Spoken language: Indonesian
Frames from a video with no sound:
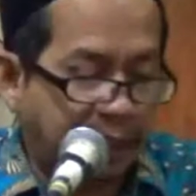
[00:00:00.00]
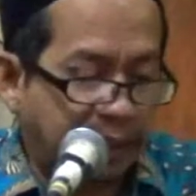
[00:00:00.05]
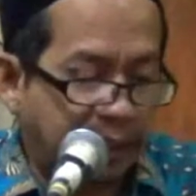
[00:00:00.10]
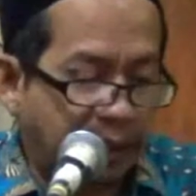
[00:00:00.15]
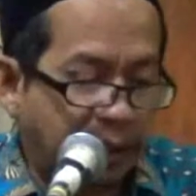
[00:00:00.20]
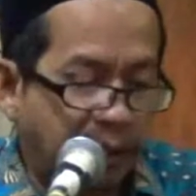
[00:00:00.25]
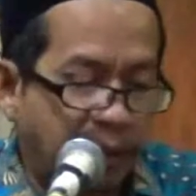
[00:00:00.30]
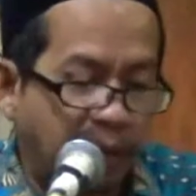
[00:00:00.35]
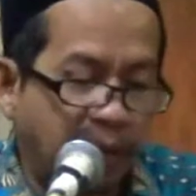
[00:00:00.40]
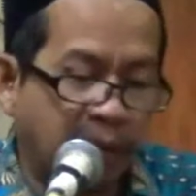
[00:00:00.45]

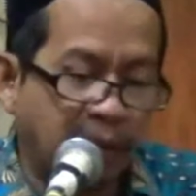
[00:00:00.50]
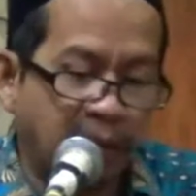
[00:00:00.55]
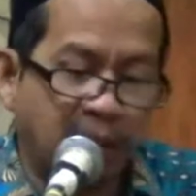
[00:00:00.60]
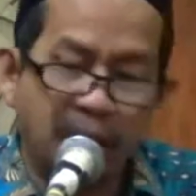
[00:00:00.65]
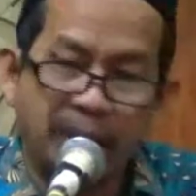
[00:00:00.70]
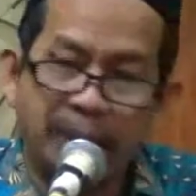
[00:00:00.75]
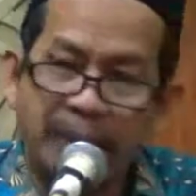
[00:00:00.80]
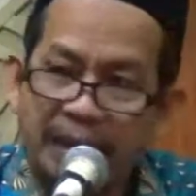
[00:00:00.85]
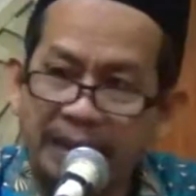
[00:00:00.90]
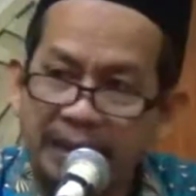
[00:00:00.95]
napa
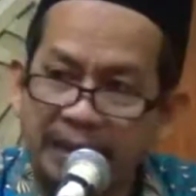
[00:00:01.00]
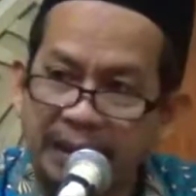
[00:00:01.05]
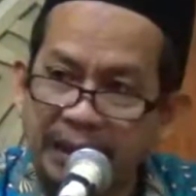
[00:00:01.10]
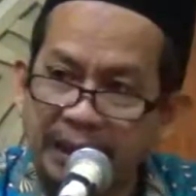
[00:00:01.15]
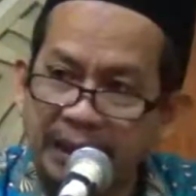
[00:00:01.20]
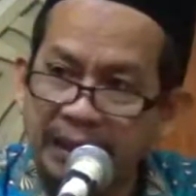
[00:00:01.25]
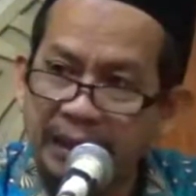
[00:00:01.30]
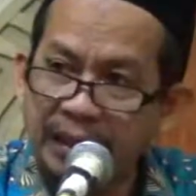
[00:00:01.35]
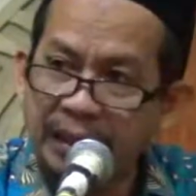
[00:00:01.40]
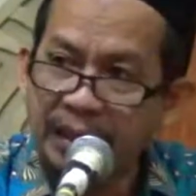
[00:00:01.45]
kaya
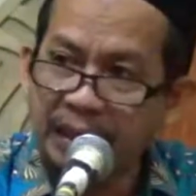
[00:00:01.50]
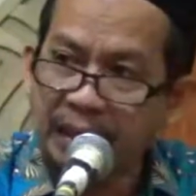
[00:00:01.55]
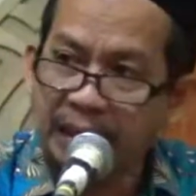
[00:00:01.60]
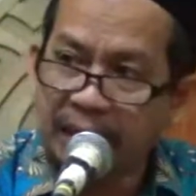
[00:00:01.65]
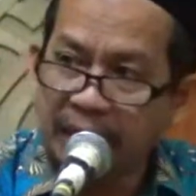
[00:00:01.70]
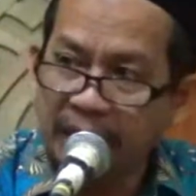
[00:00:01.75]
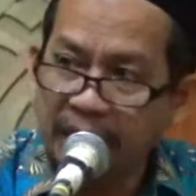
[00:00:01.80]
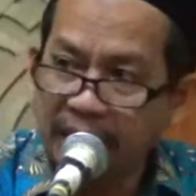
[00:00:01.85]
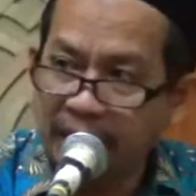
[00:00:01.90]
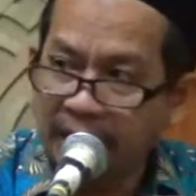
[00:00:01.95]
pancing
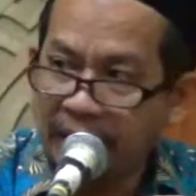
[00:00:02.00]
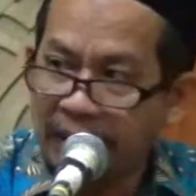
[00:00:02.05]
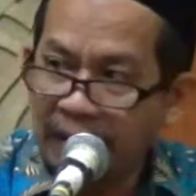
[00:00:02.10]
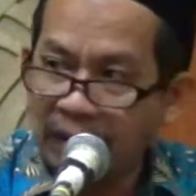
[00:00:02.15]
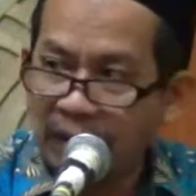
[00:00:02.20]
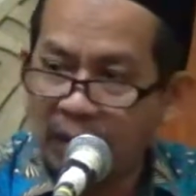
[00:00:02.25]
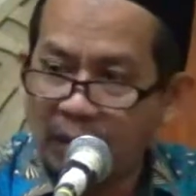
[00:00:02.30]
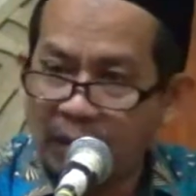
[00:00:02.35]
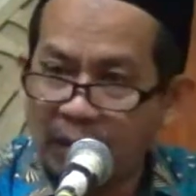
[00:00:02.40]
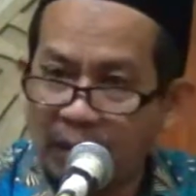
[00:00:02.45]

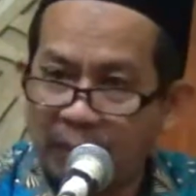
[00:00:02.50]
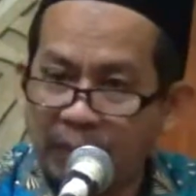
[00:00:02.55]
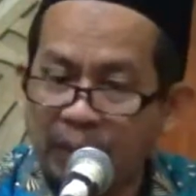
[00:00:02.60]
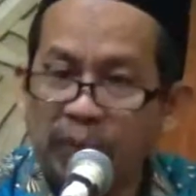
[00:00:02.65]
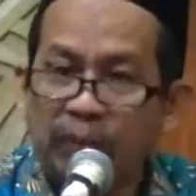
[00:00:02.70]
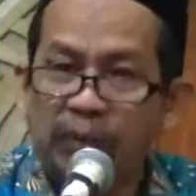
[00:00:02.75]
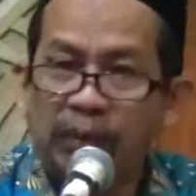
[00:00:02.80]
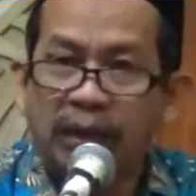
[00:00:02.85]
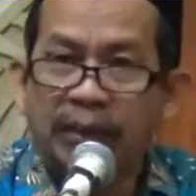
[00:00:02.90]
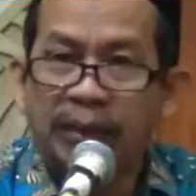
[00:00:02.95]
iso
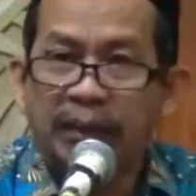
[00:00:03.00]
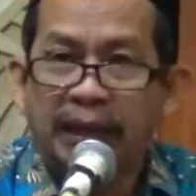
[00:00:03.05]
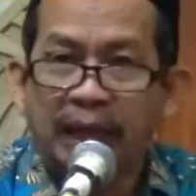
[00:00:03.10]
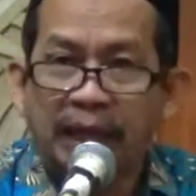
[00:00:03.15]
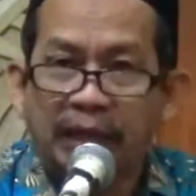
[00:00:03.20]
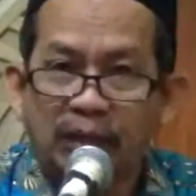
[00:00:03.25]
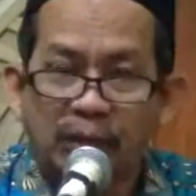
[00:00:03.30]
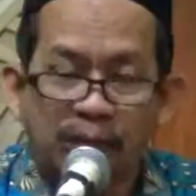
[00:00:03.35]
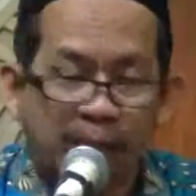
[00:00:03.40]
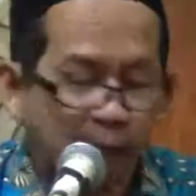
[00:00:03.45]
mlebu tapi
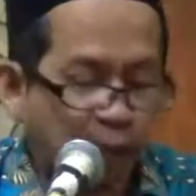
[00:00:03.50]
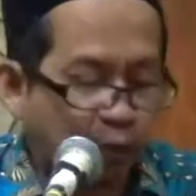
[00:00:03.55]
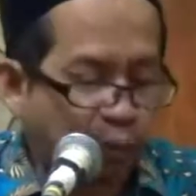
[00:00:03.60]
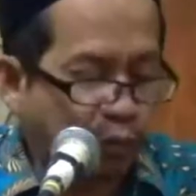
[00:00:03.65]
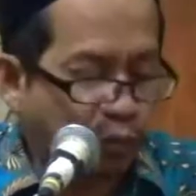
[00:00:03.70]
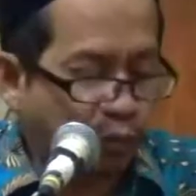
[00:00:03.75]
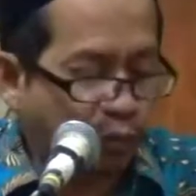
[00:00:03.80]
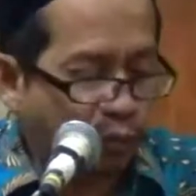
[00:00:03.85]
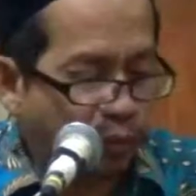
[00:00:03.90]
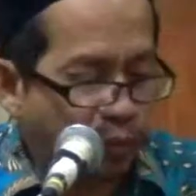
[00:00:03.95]
gak iso metu.
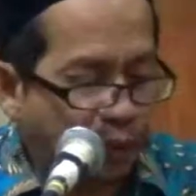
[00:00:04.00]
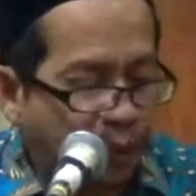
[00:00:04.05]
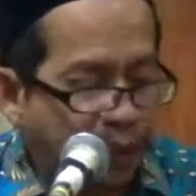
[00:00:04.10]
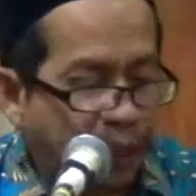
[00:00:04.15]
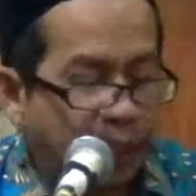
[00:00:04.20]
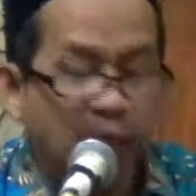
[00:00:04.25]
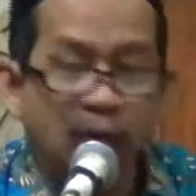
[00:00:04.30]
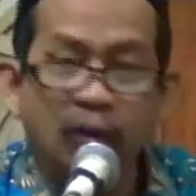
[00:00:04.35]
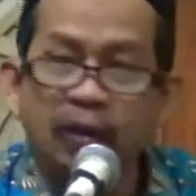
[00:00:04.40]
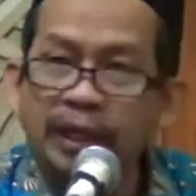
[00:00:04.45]

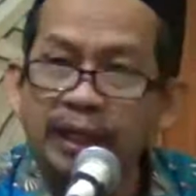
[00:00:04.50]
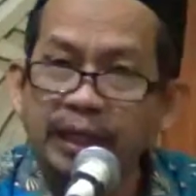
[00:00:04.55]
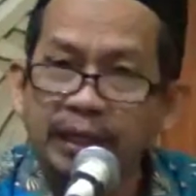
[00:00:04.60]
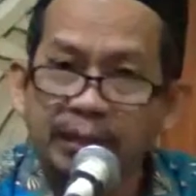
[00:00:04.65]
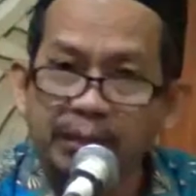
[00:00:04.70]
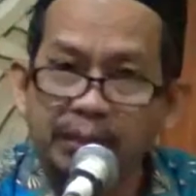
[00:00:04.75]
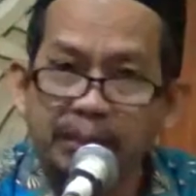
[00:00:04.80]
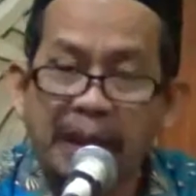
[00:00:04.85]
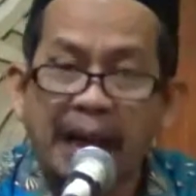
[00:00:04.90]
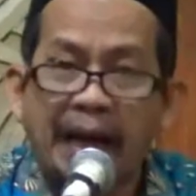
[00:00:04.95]
Niki
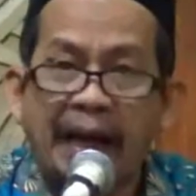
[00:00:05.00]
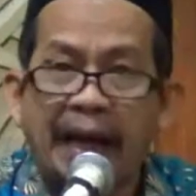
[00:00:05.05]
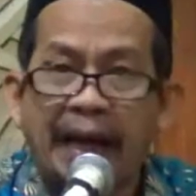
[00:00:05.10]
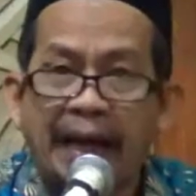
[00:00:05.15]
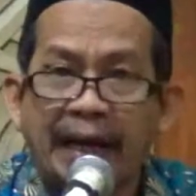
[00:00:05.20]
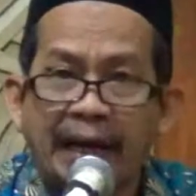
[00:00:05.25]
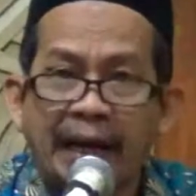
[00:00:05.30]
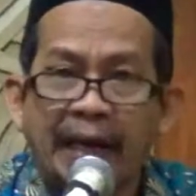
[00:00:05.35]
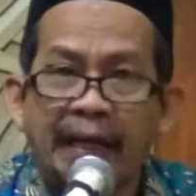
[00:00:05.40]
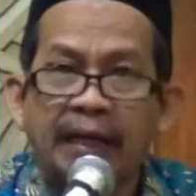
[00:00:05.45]
dhori
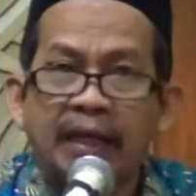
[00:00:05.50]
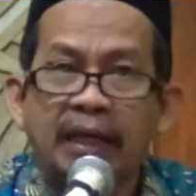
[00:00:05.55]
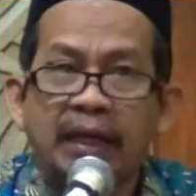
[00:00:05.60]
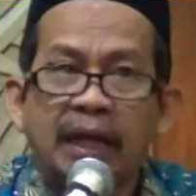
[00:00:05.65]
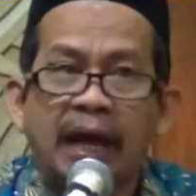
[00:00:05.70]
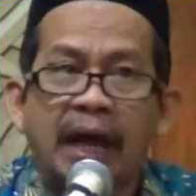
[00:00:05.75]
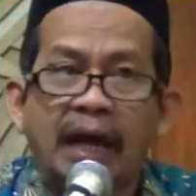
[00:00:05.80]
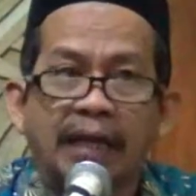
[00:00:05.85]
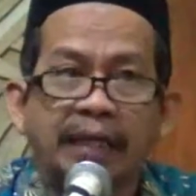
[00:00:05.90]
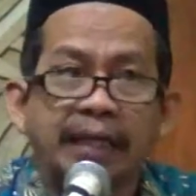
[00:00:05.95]
pakanan
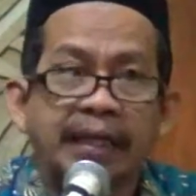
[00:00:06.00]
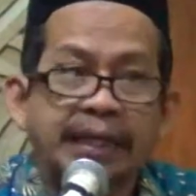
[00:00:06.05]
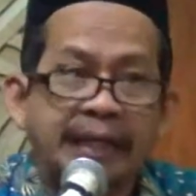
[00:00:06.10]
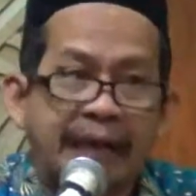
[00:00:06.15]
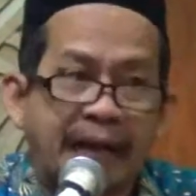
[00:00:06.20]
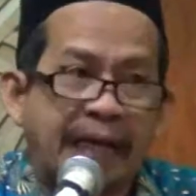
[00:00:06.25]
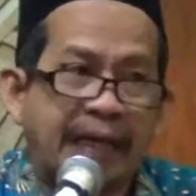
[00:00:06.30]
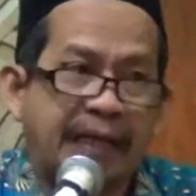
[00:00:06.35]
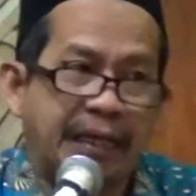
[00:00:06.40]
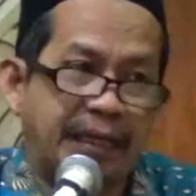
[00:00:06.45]
ahli
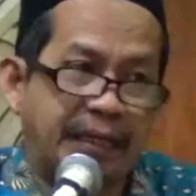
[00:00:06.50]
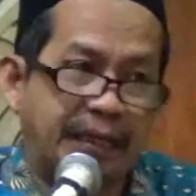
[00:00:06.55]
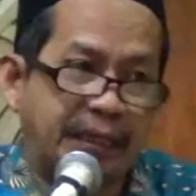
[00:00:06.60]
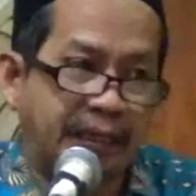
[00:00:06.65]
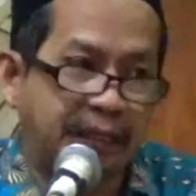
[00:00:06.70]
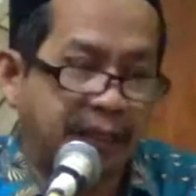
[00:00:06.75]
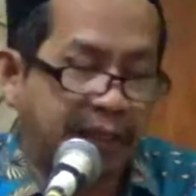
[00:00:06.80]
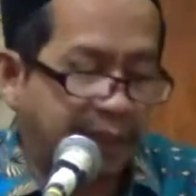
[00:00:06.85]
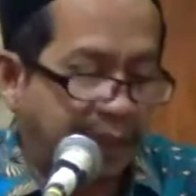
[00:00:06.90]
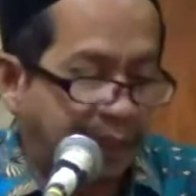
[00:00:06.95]
nar.
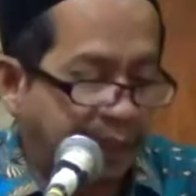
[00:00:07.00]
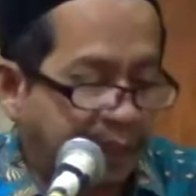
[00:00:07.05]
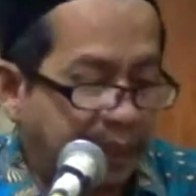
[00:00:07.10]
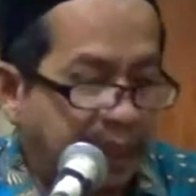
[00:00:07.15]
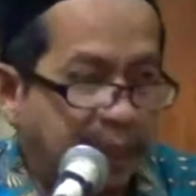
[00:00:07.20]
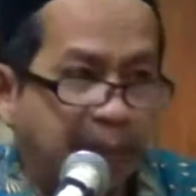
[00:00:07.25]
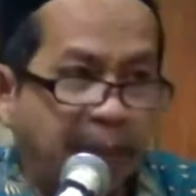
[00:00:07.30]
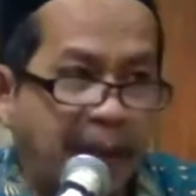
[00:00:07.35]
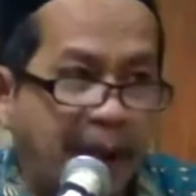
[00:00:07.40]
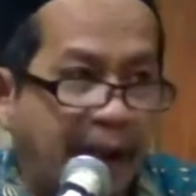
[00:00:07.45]

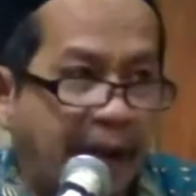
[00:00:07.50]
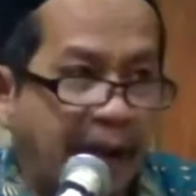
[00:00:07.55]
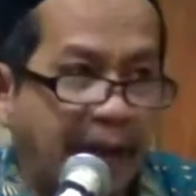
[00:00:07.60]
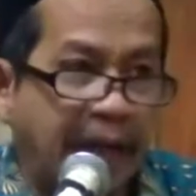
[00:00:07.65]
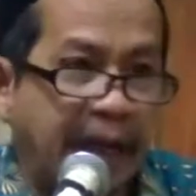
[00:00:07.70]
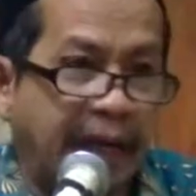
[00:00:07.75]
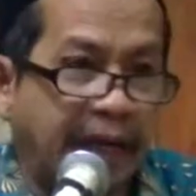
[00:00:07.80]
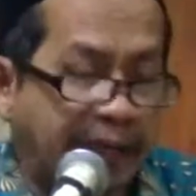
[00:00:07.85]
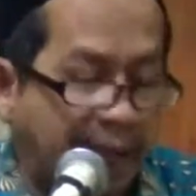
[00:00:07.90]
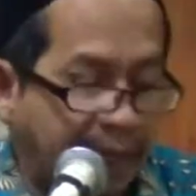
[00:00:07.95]
Jadi
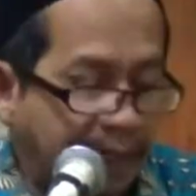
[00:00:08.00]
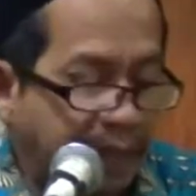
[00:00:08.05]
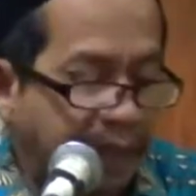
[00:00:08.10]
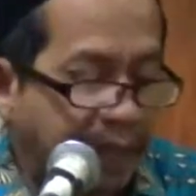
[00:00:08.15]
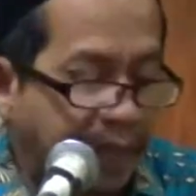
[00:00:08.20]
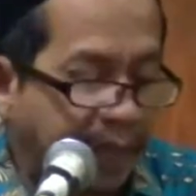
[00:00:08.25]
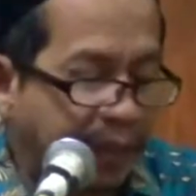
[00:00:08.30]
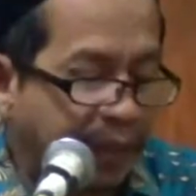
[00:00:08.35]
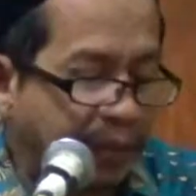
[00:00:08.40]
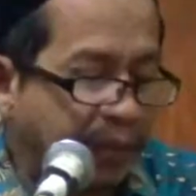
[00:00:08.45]
panganannya ahli
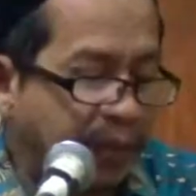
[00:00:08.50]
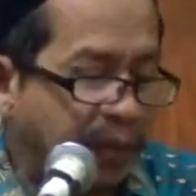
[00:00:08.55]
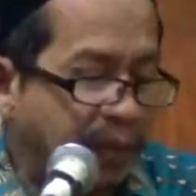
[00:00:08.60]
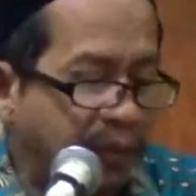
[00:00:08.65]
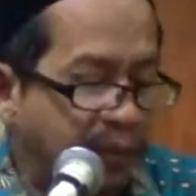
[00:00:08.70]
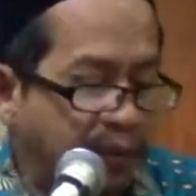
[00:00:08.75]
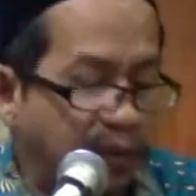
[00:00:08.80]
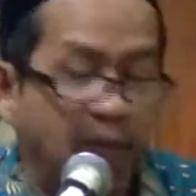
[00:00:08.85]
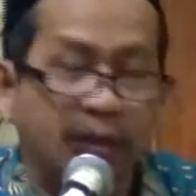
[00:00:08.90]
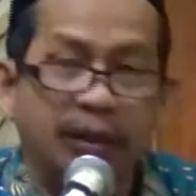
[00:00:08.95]
nar itu
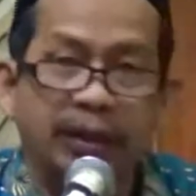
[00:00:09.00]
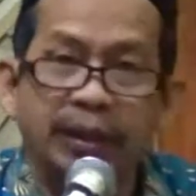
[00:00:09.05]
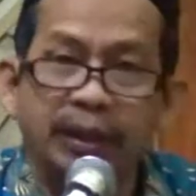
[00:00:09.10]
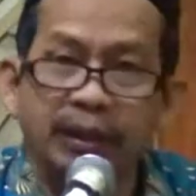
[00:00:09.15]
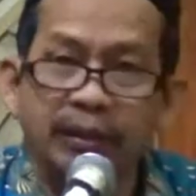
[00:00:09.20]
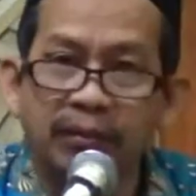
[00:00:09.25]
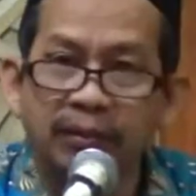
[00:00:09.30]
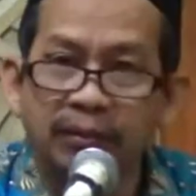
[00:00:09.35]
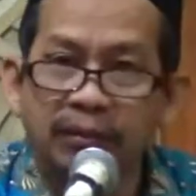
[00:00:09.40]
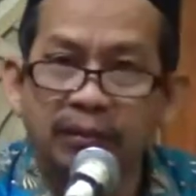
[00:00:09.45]
ya dori
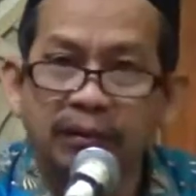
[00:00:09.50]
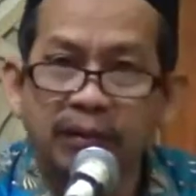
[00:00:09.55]
itu.